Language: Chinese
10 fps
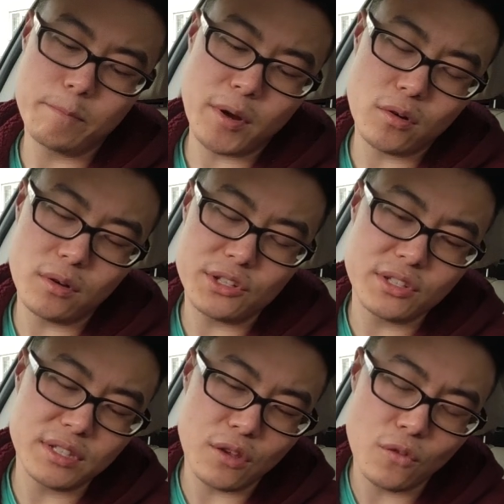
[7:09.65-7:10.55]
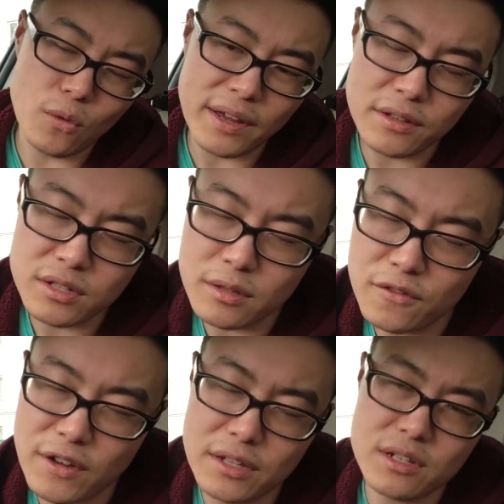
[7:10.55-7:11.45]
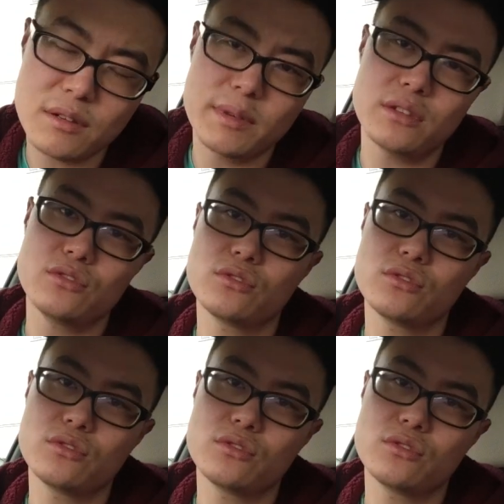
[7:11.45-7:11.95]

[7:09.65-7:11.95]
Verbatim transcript: 包括我之前发的视发的视频，